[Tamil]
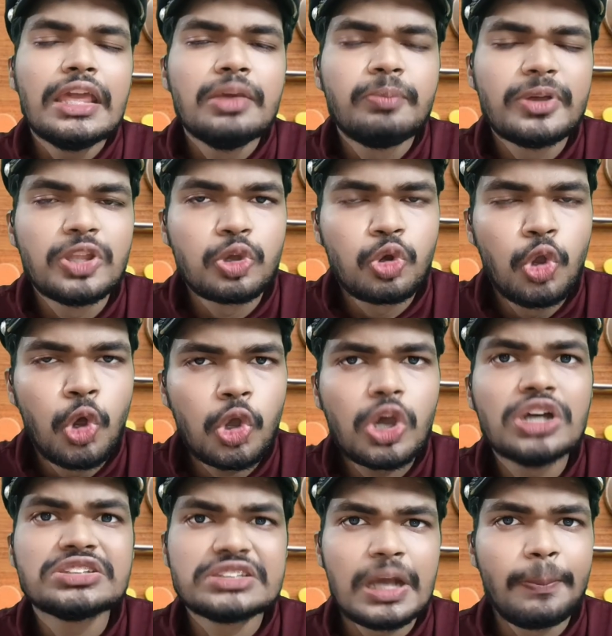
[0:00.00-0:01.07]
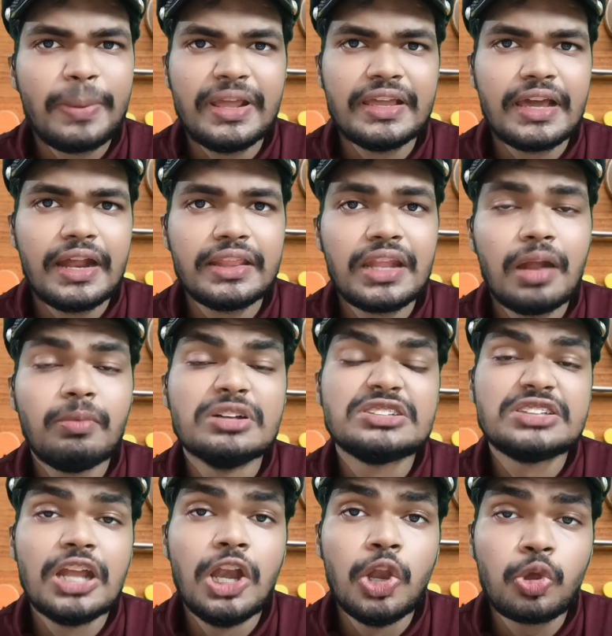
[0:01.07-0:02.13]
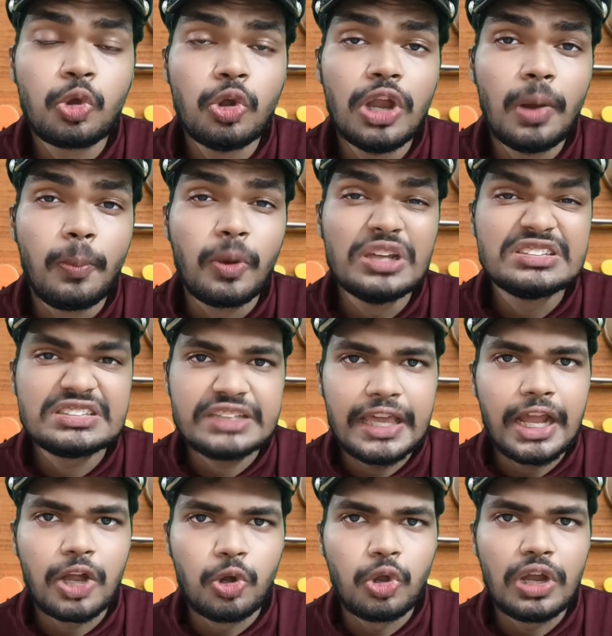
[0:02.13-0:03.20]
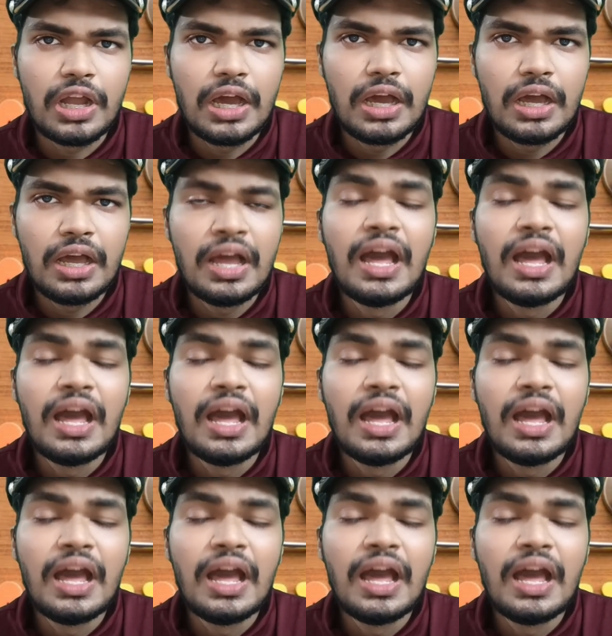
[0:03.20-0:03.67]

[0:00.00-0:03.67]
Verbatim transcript: இப்போ இந்த குளுக்கோஸ் அப்படிங்கிறது நம்ம செல்லுக்குள்ள போய் சேரணும்னா